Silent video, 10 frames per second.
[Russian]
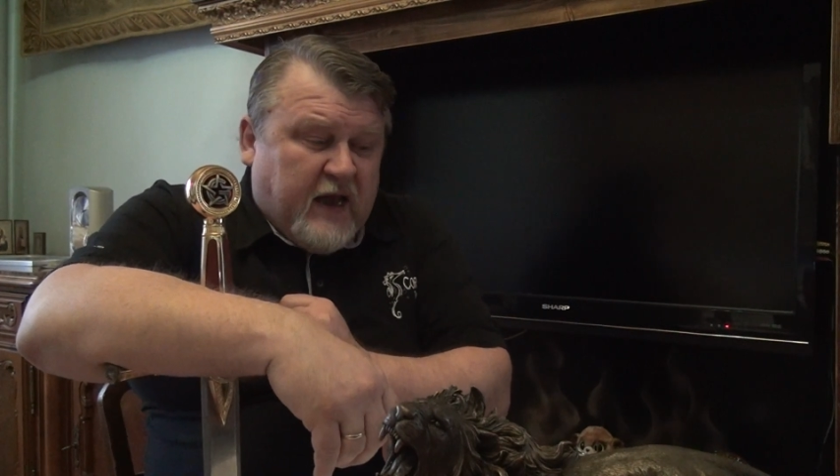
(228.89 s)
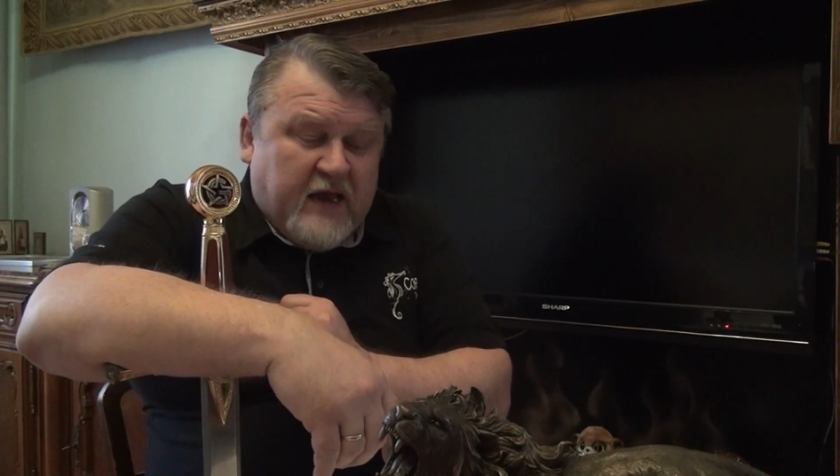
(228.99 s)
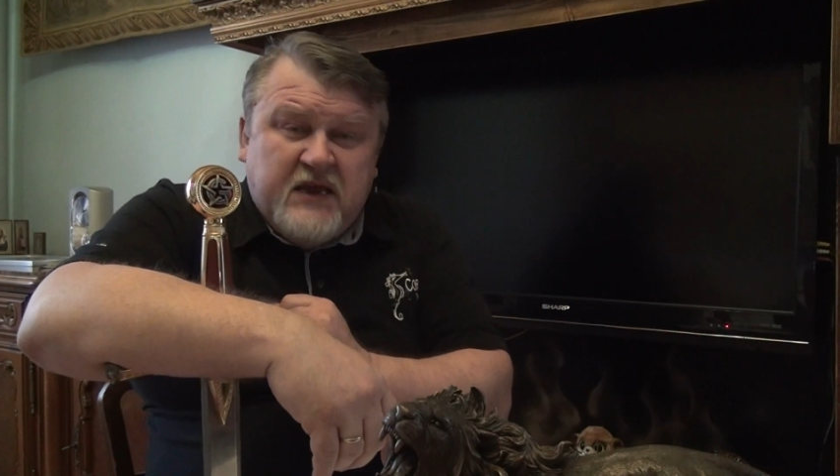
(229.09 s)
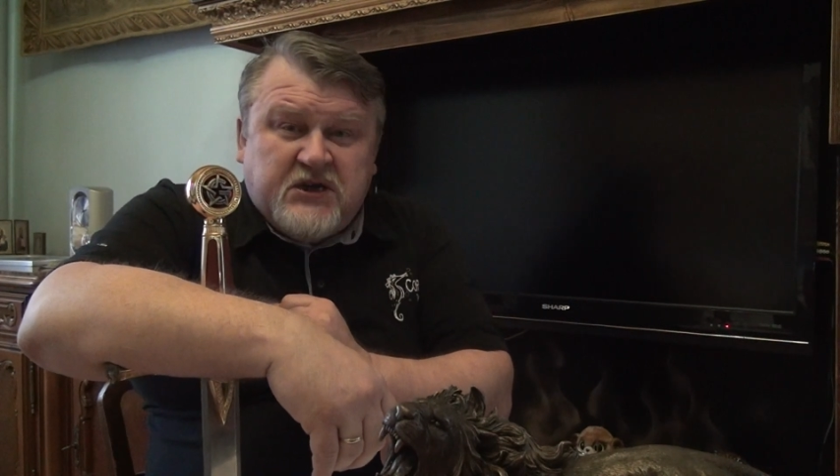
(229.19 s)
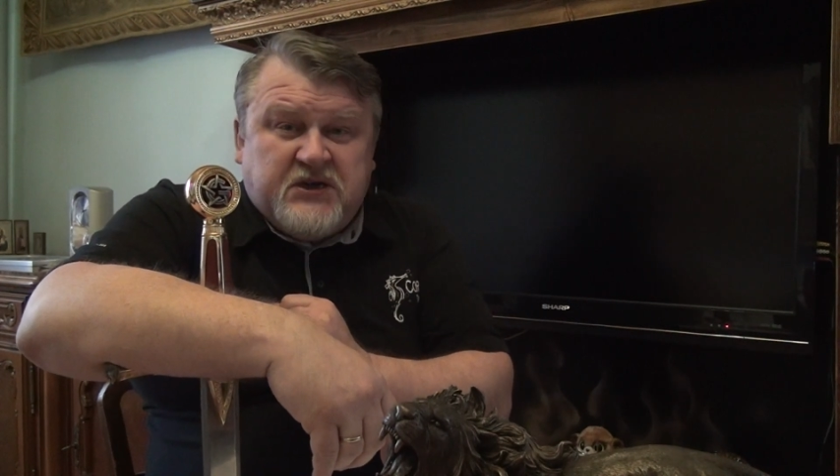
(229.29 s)

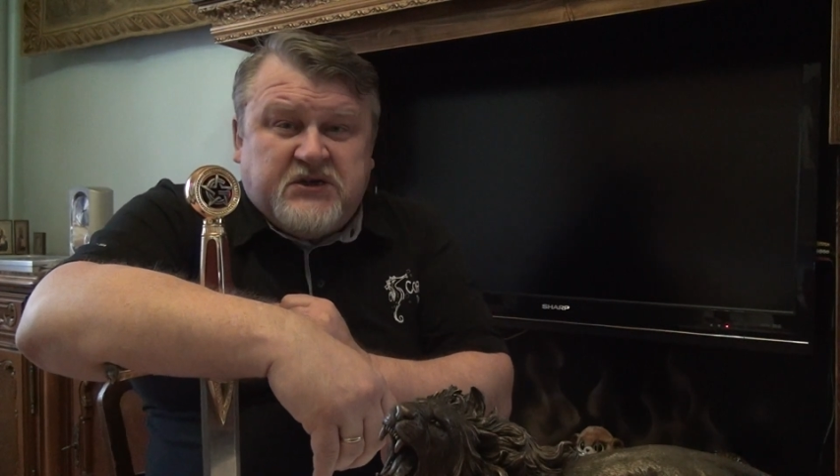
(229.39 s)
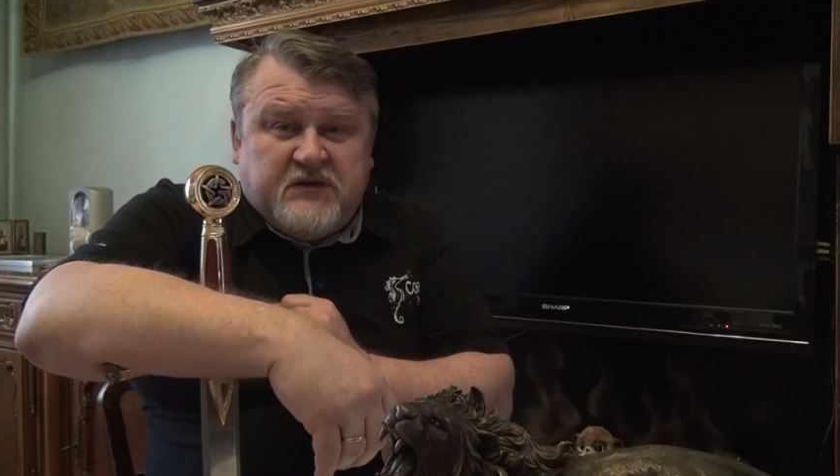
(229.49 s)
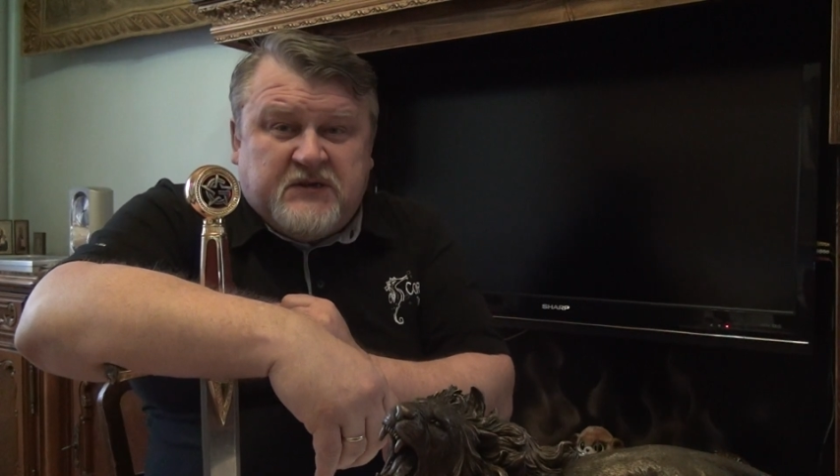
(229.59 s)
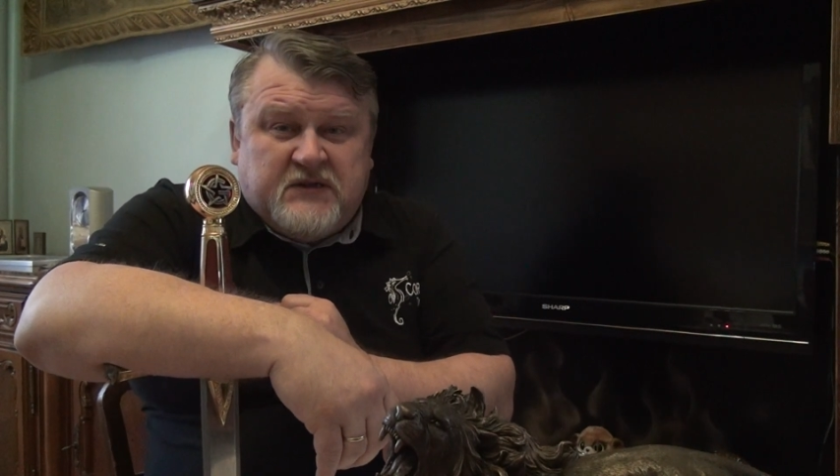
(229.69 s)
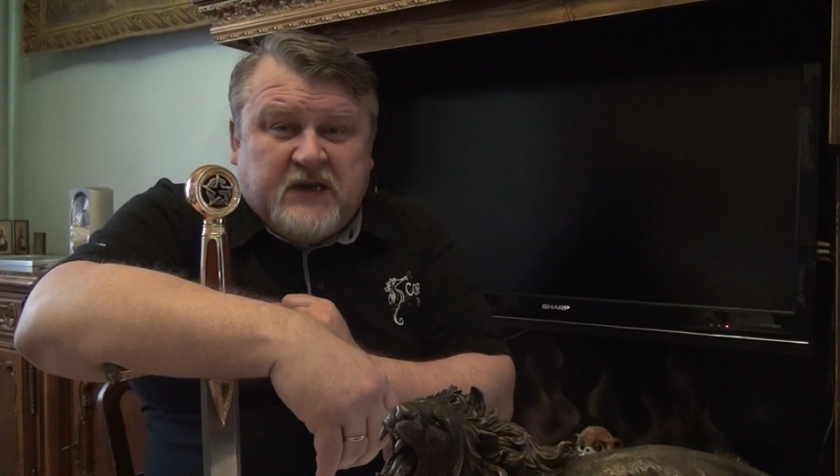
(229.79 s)
конечно
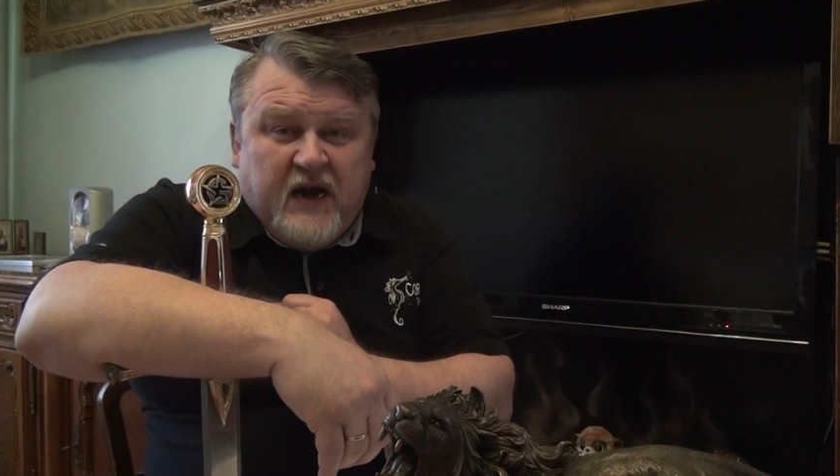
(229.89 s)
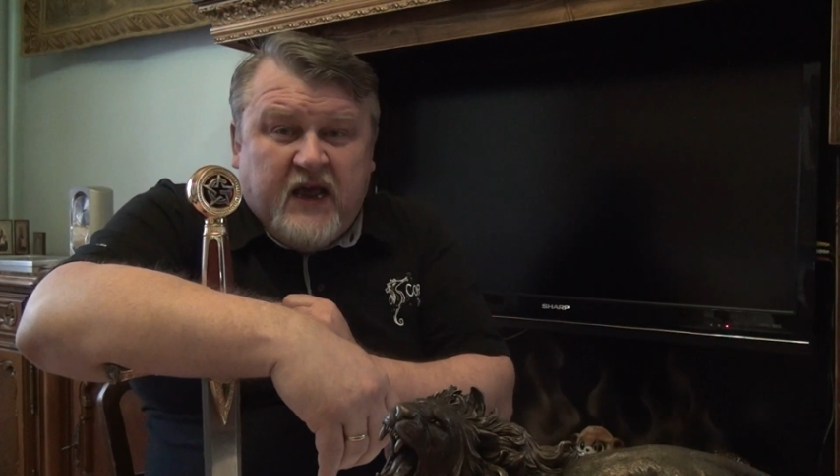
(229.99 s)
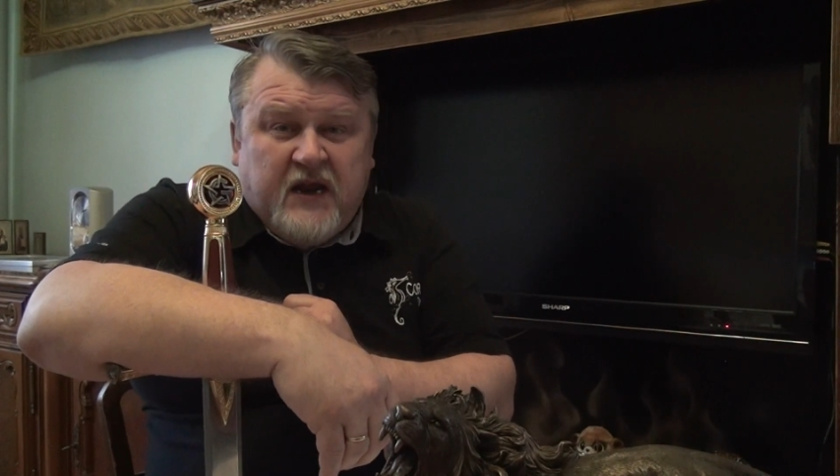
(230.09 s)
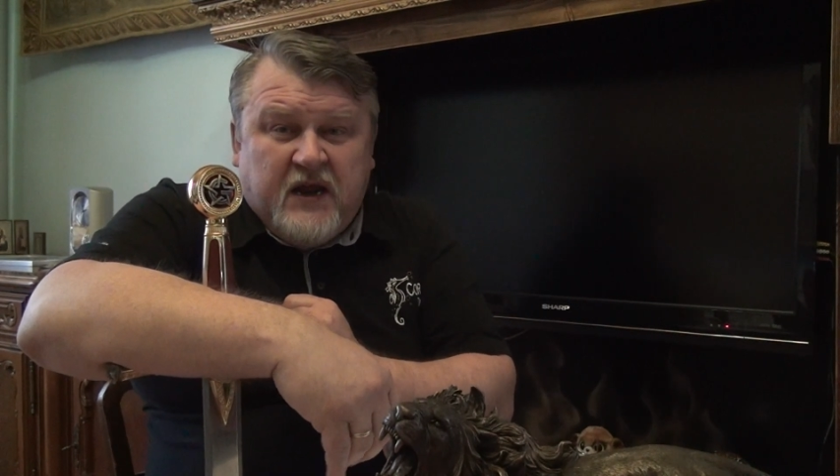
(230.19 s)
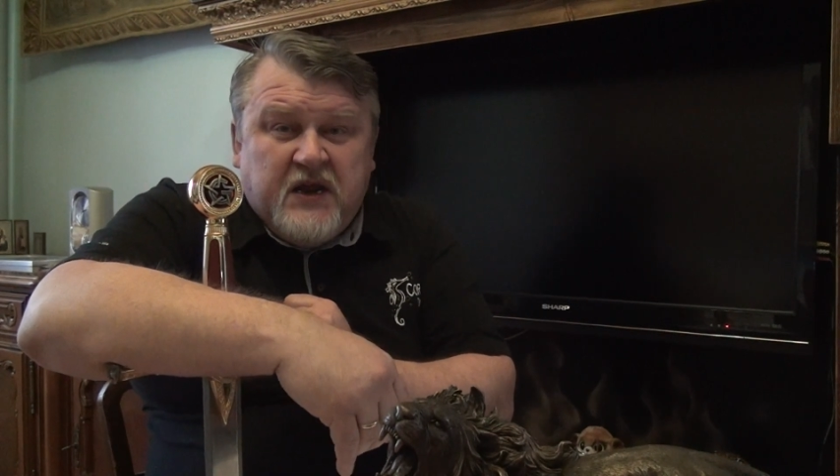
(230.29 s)
же,
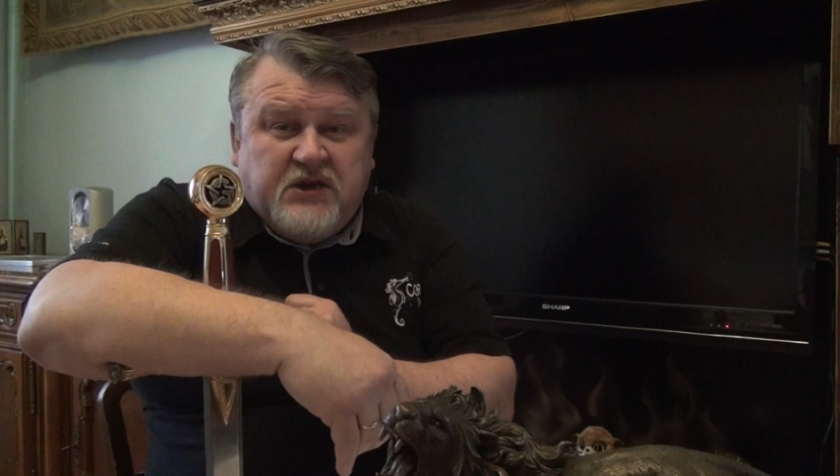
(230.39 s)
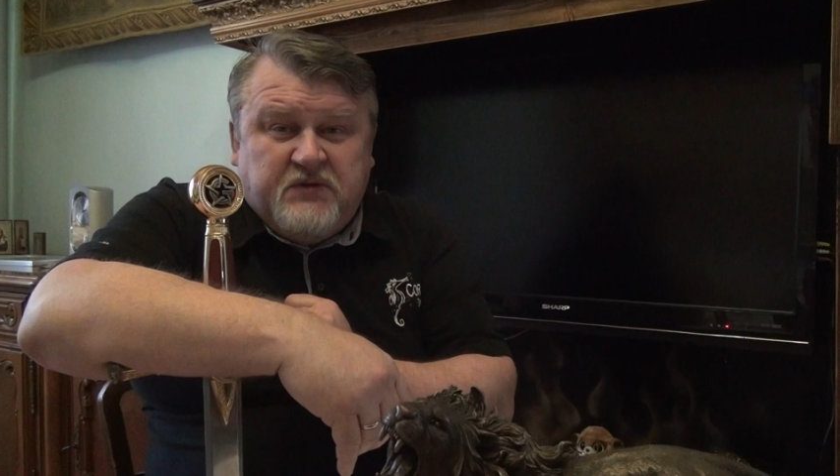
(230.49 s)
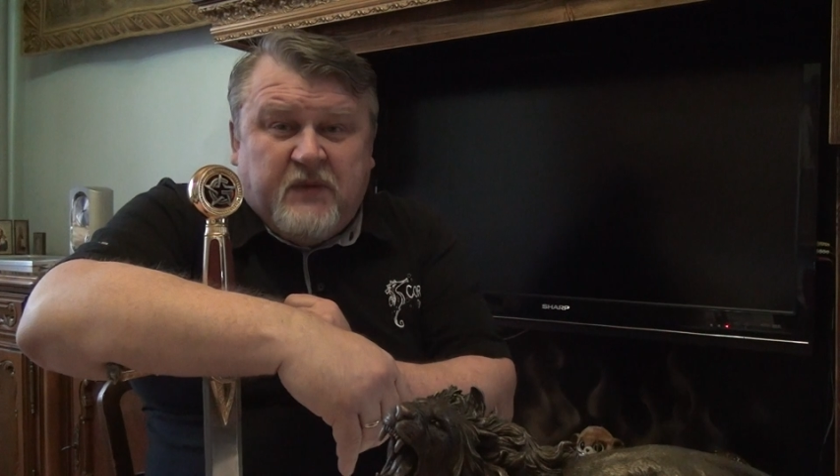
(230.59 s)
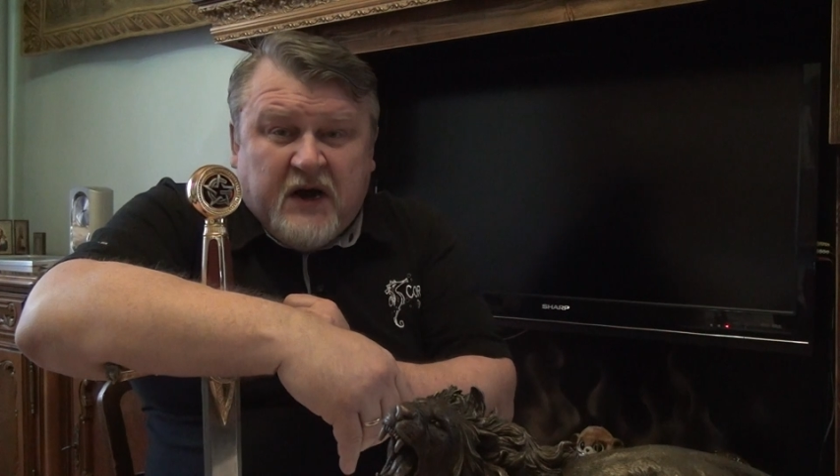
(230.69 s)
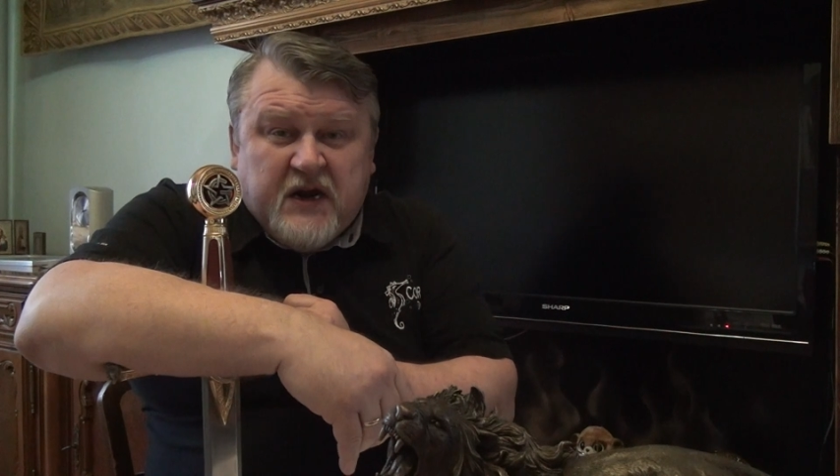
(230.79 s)
солярий
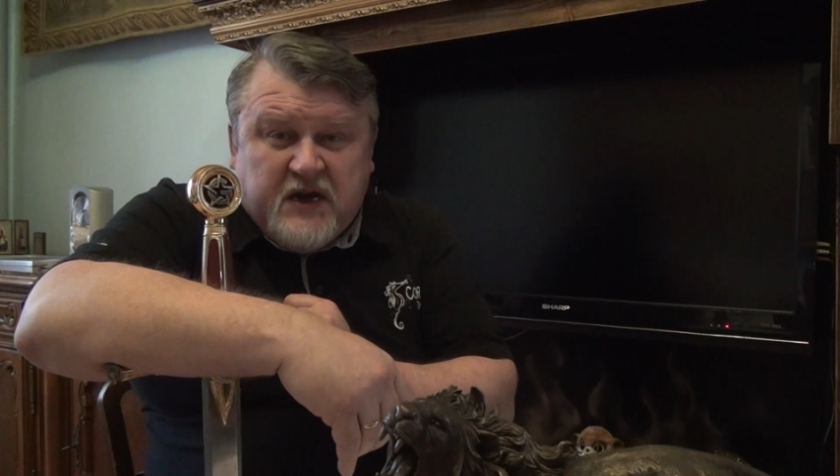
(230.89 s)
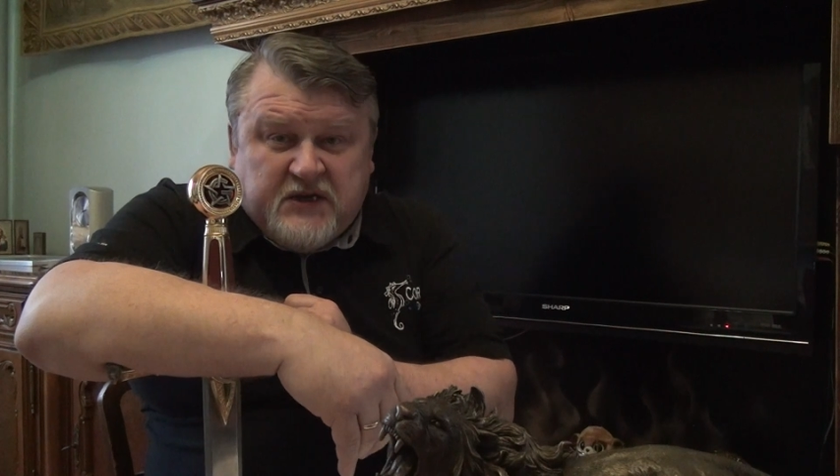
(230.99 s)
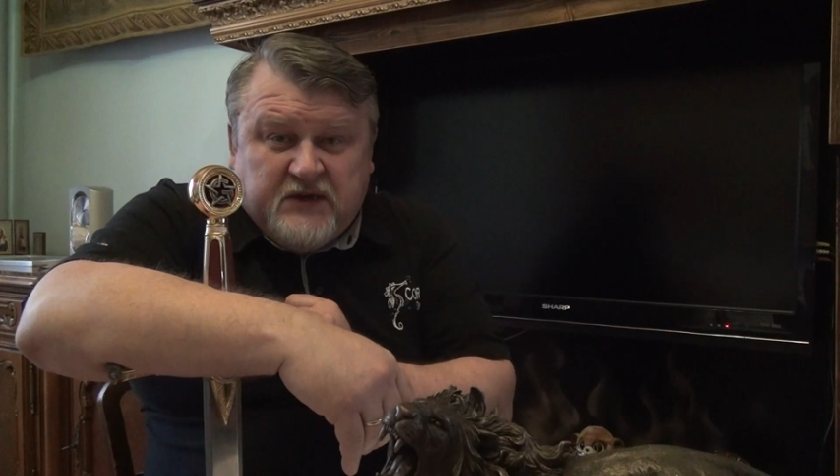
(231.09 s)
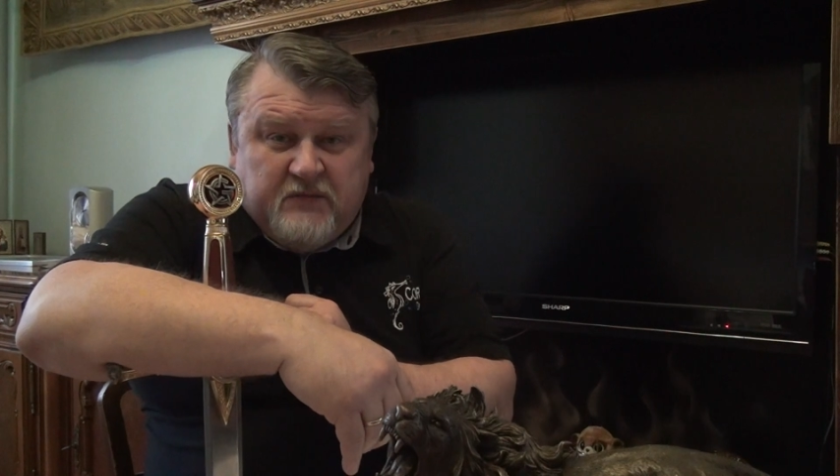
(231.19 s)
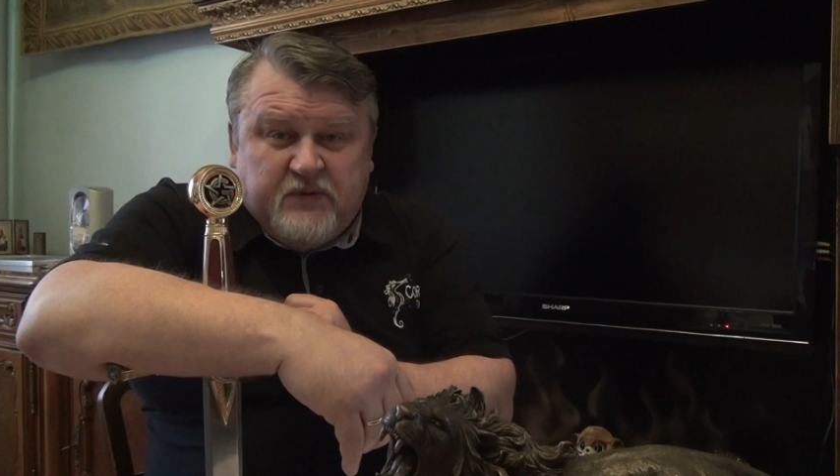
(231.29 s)
Ричи Моретти.